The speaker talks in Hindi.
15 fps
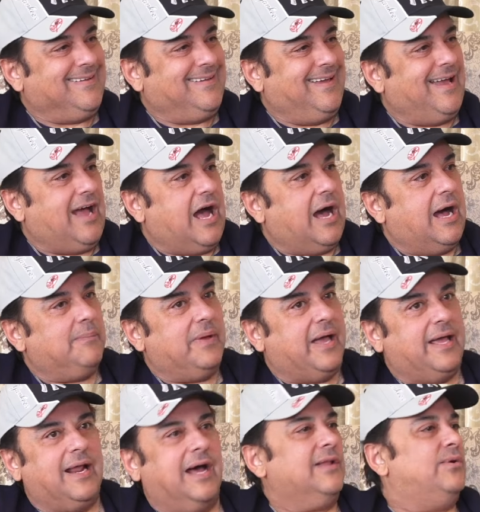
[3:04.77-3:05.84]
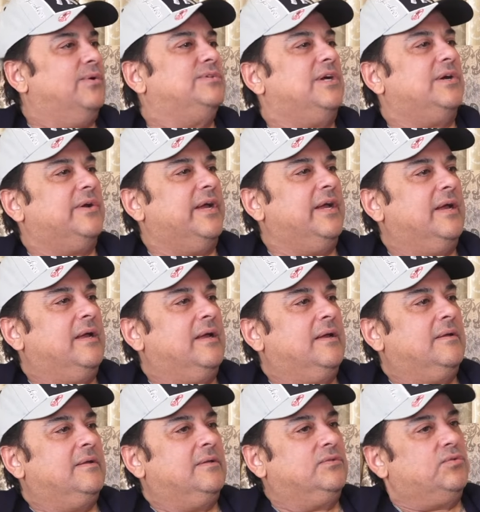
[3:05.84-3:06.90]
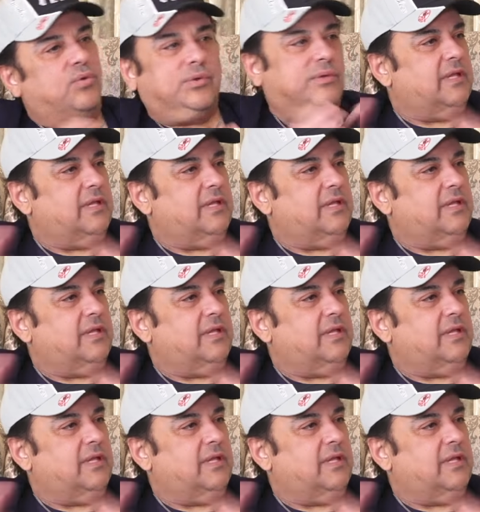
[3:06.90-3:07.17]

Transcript: कि आप हैरान हो जाओगे दोनों